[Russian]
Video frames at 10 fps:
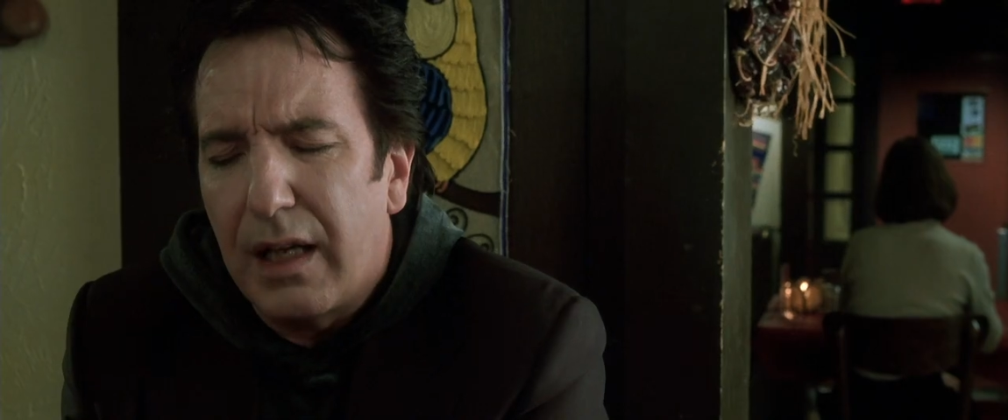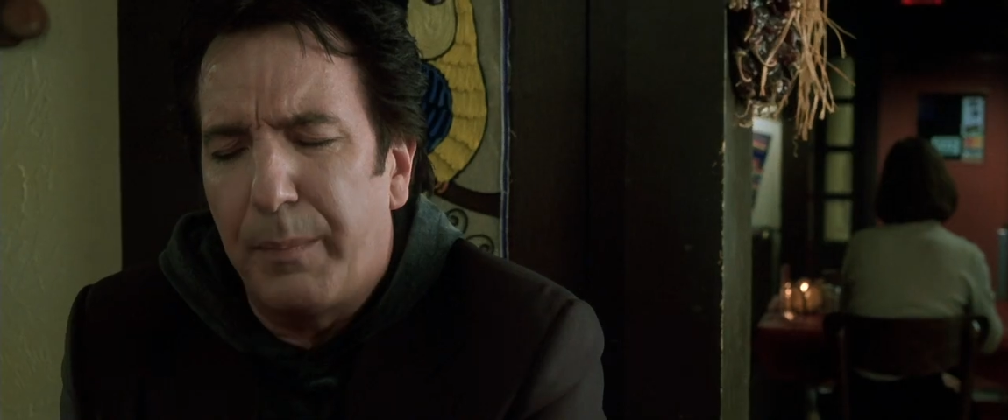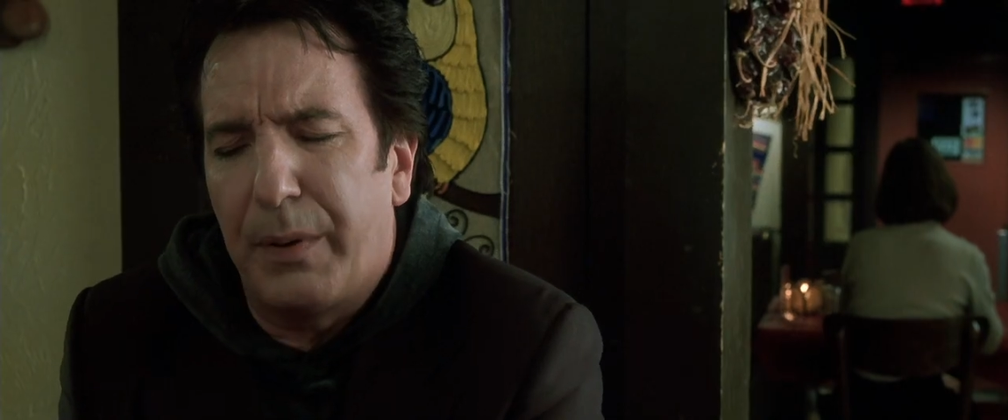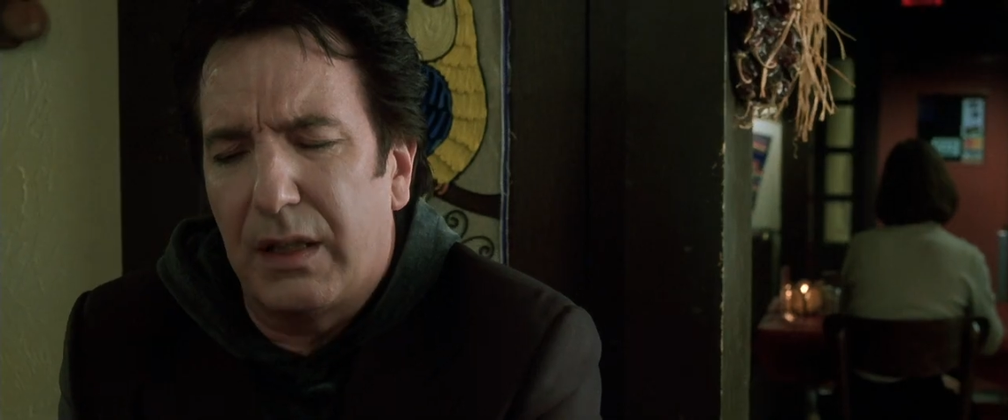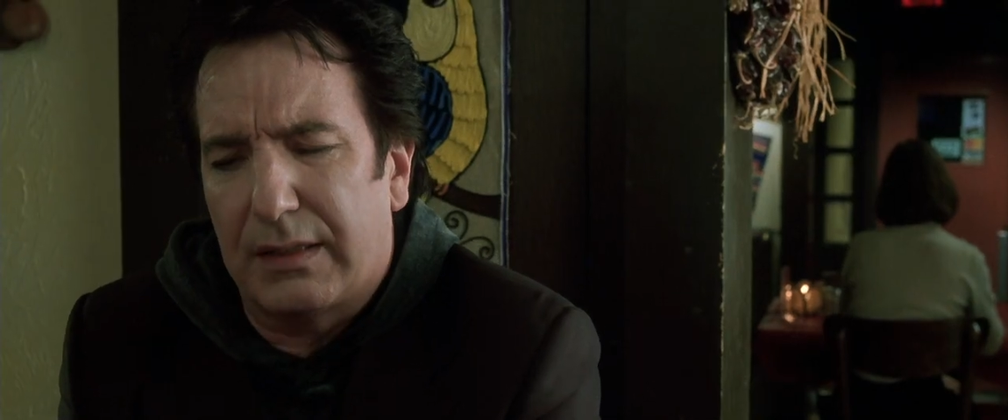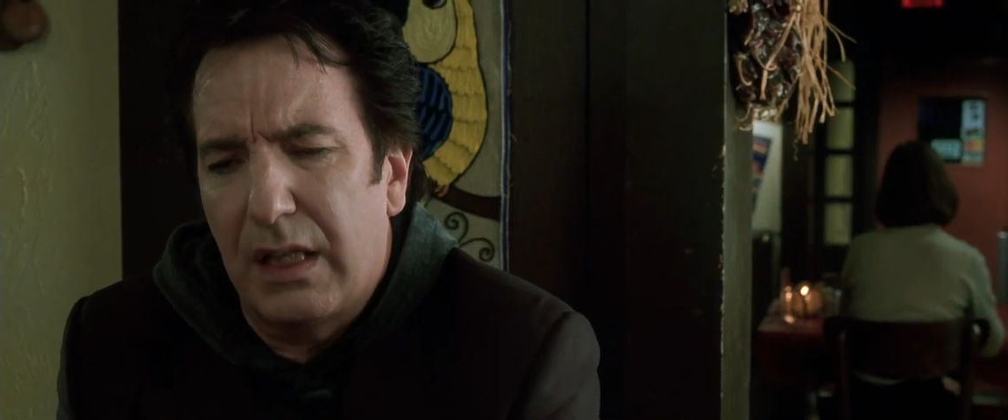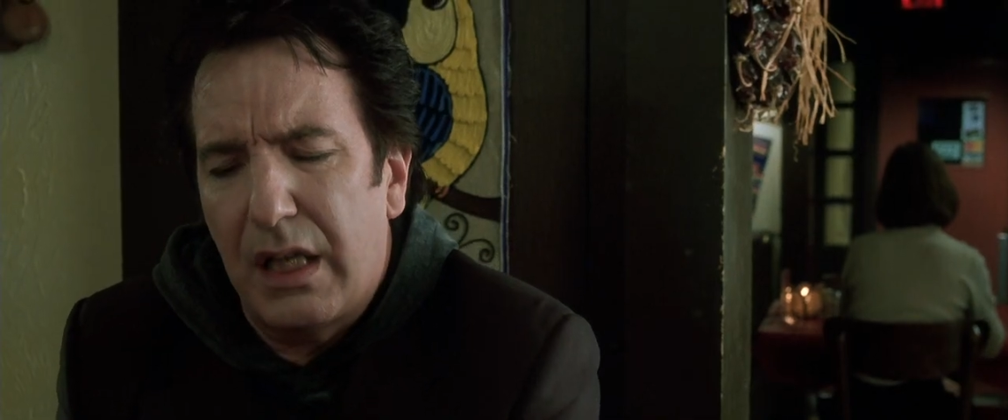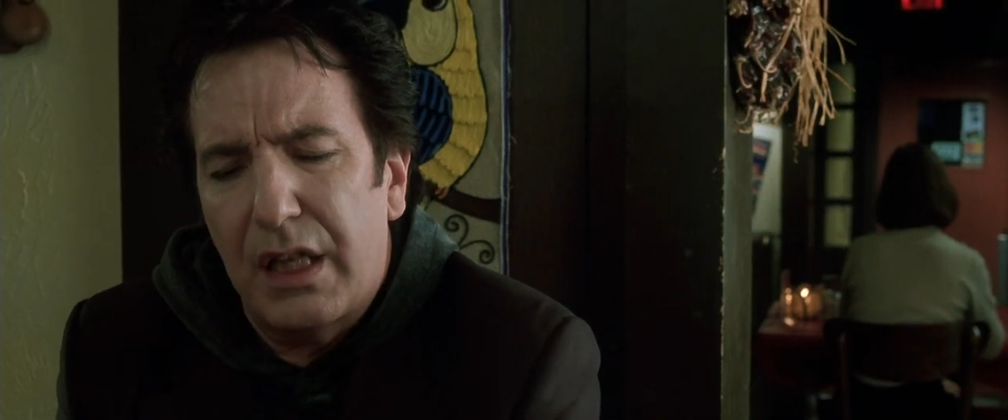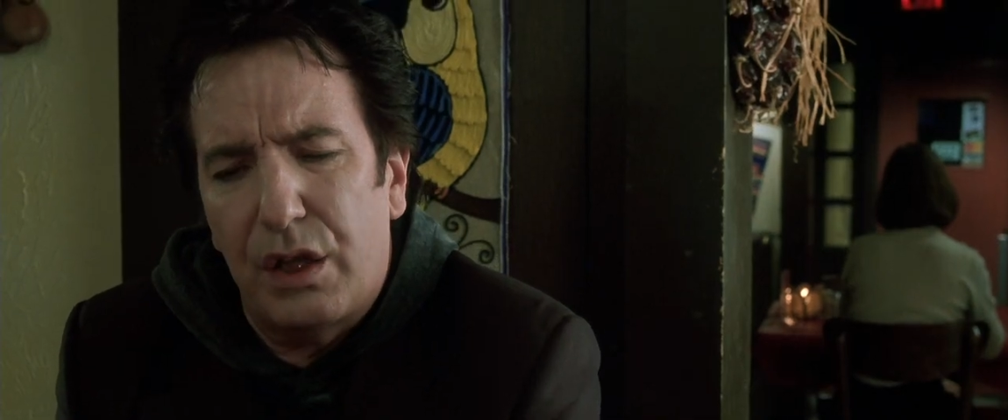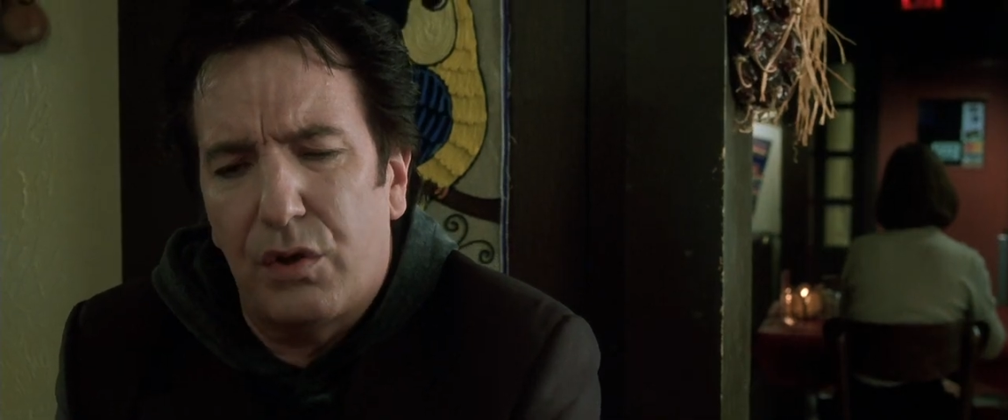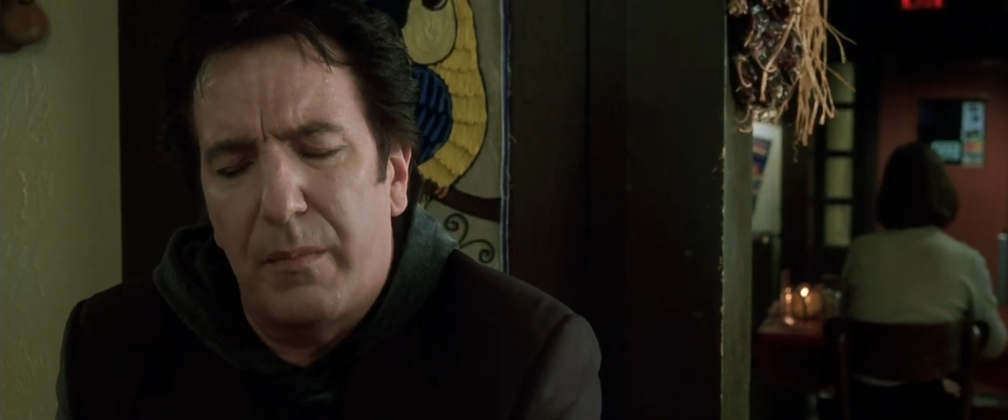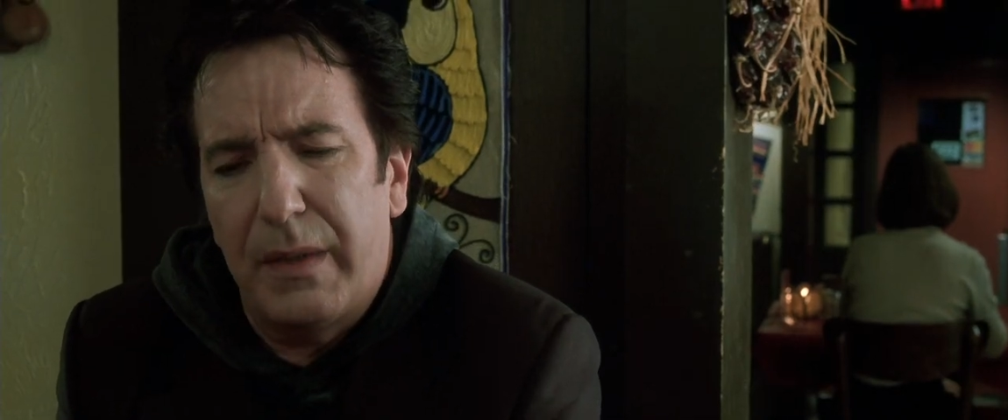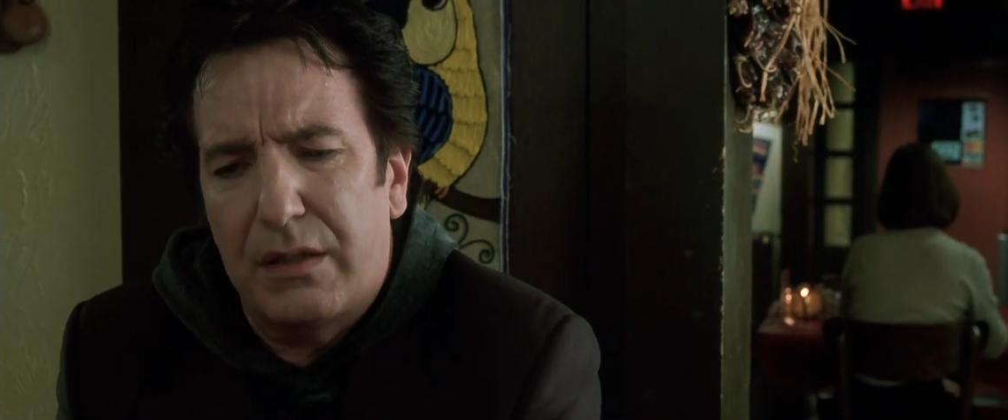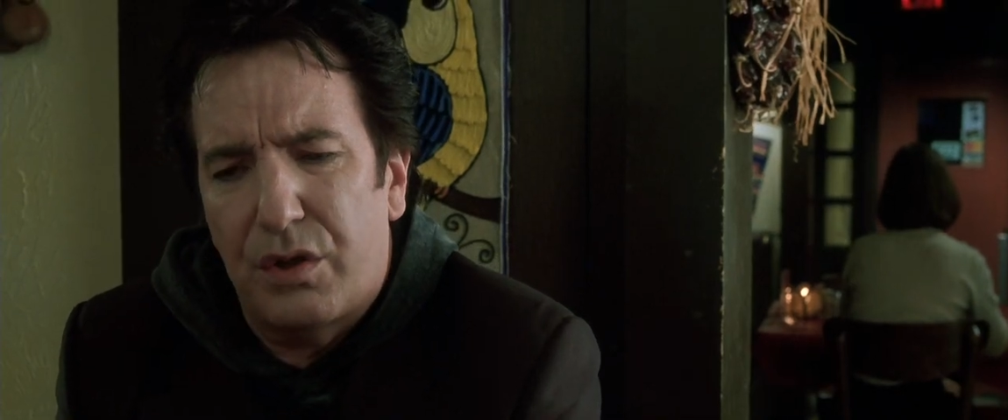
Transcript: Говоришь человеку, что ты